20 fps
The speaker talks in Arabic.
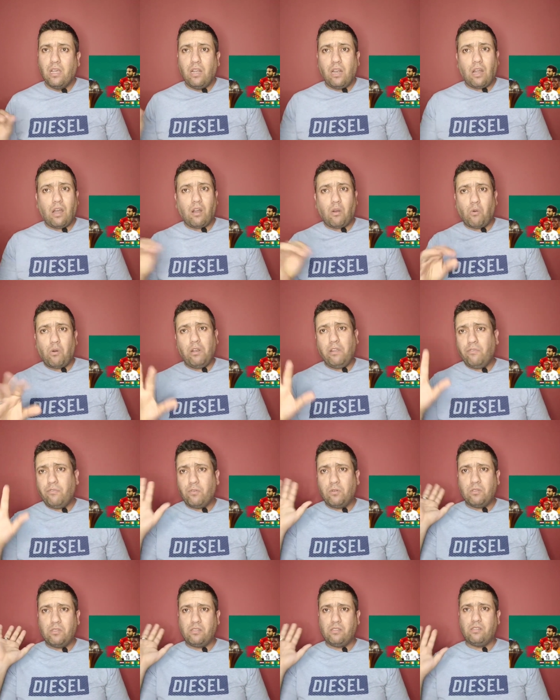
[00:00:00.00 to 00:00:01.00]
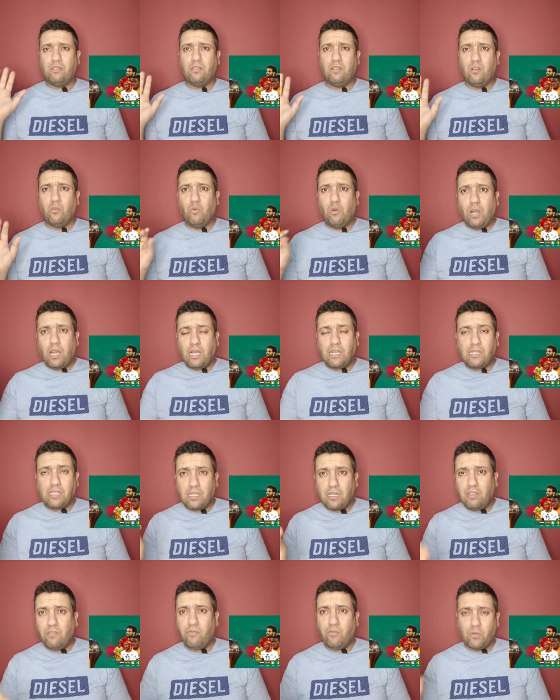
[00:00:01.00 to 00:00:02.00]
الاقوى يفوز
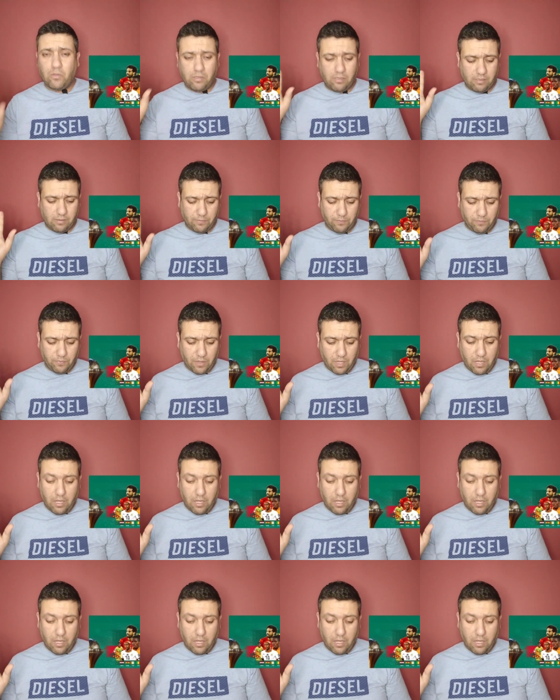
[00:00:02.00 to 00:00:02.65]
والاحسن يفوز